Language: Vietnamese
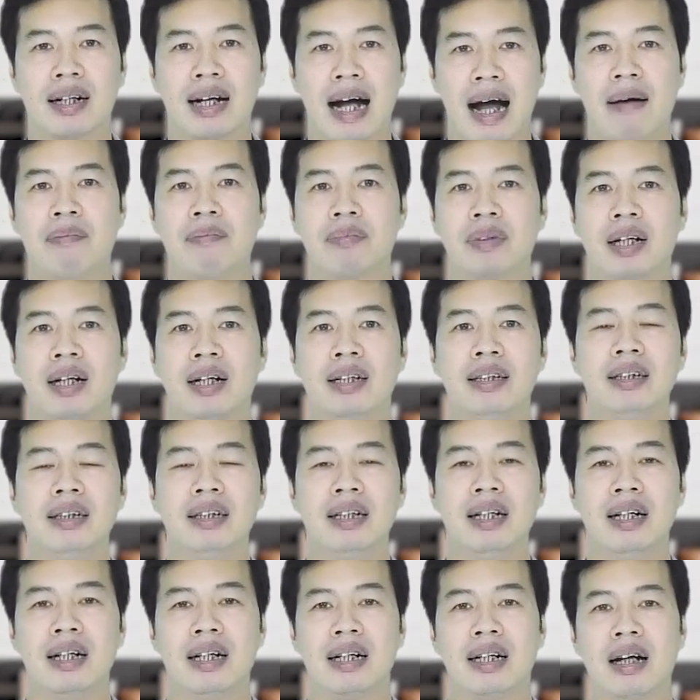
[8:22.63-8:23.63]
cảm thấy
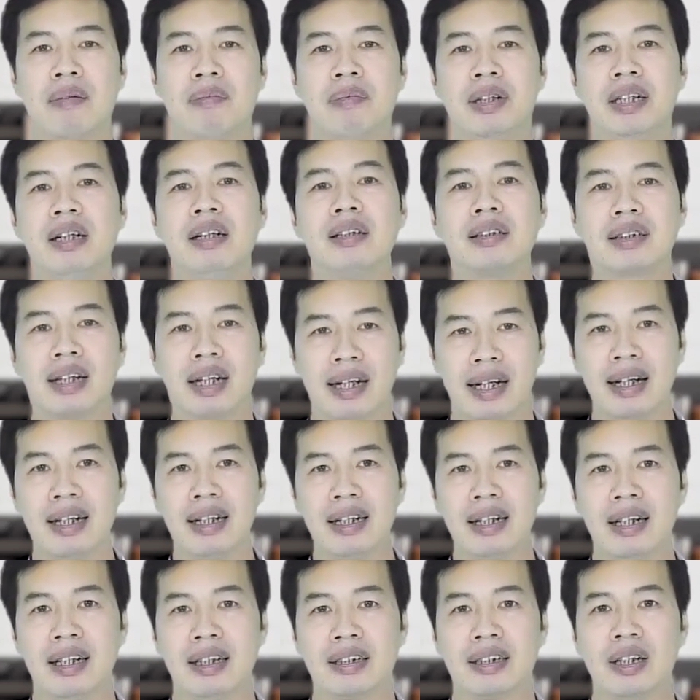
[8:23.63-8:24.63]
là bị ức
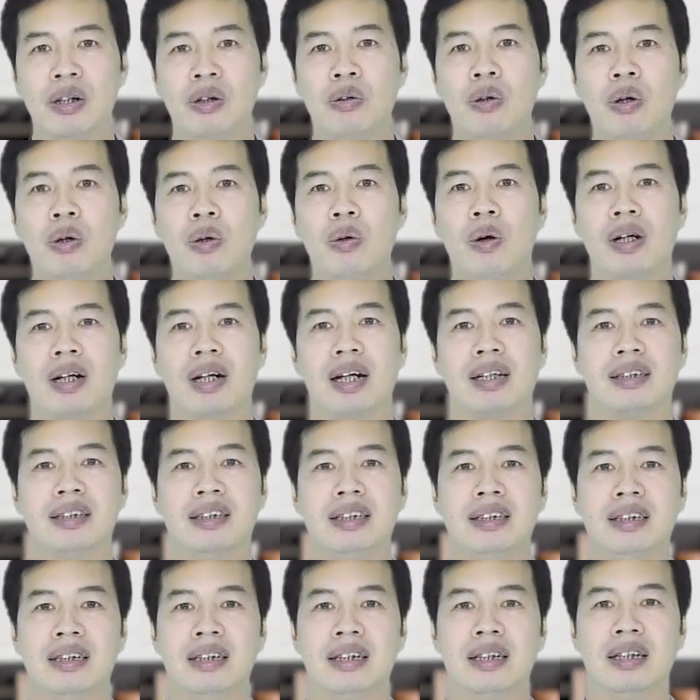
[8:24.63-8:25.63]
chế thì luôn luôn là
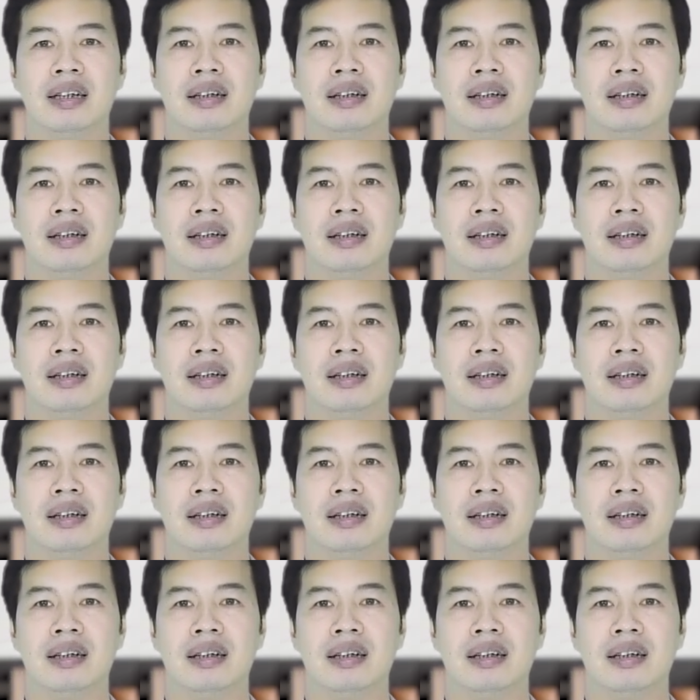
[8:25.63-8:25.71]
gì